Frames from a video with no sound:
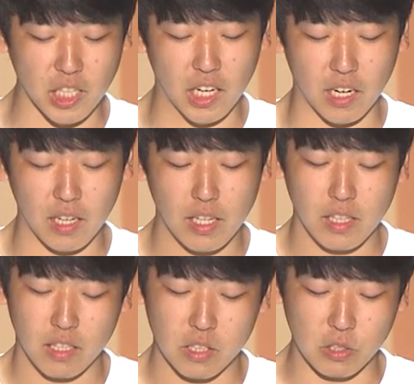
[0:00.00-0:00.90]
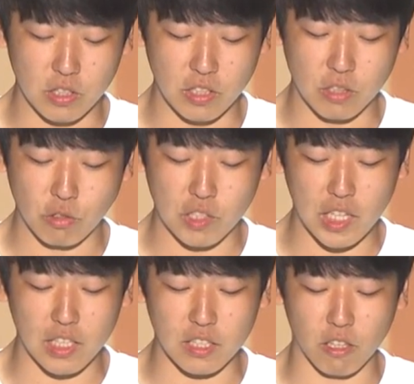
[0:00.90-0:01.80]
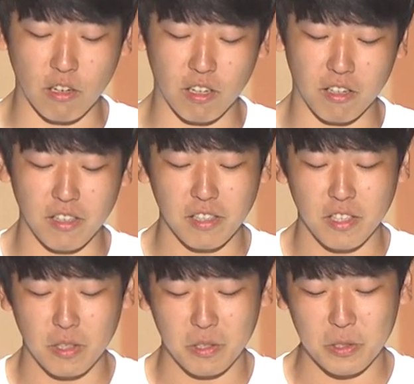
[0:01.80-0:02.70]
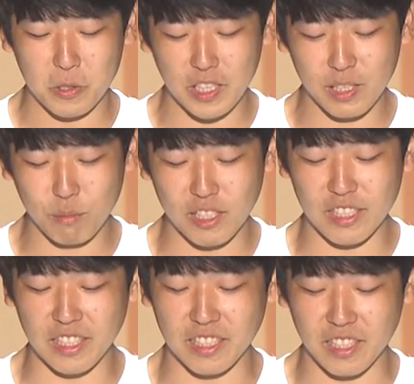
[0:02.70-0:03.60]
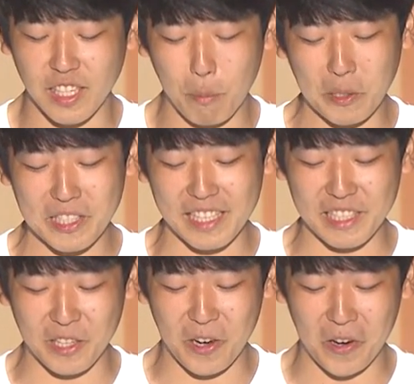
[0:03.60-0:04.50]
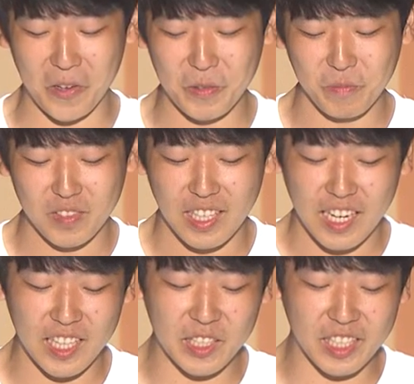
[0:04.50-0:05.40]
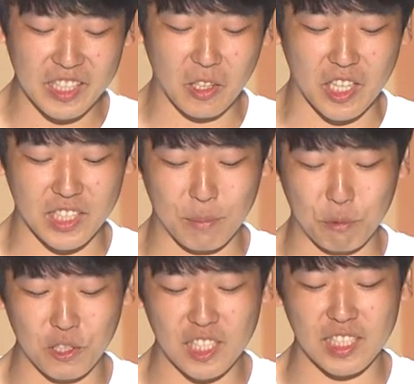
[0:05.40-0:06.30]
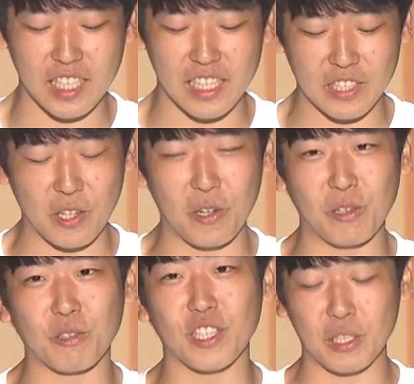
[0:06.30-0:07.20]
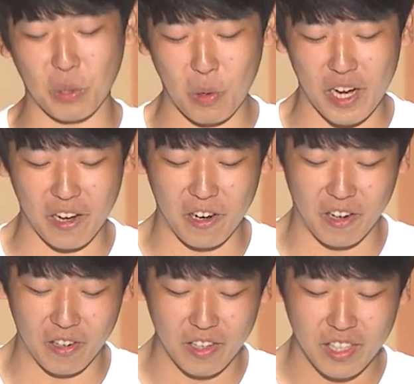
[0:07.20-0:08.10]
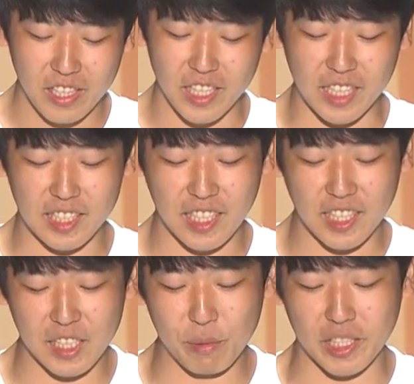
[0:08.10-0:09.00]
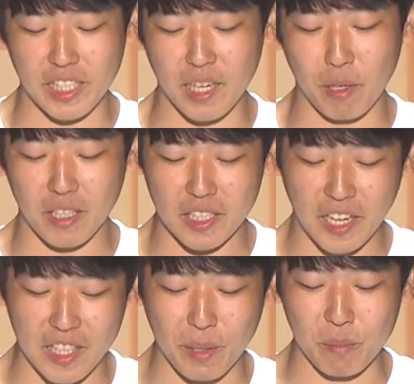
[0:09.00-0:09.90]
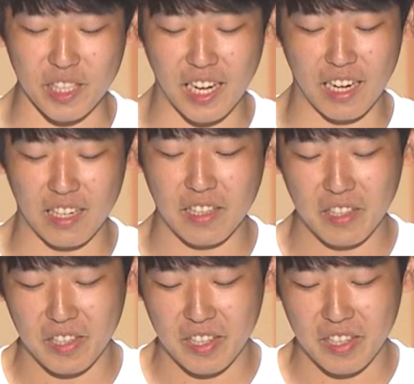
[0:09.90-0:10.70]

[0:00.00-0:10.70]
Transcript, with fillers: 합니다. 저는 군대 안에서 순장님들은 캠퍼스 안에서 하나님께서 각자 부르신 자리에서 우리를 통하여 일하실 하나님을 기대, 기대가 됩니다.